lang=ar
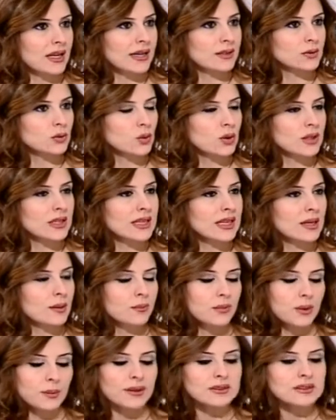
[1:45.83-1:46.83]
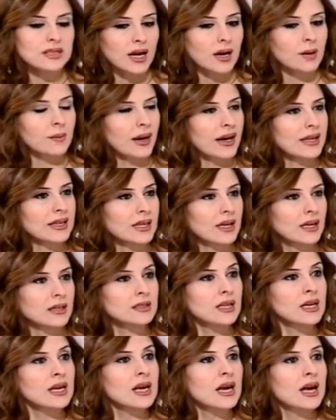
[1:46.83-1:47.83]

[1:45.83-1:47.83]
لانه هي بمطرح معين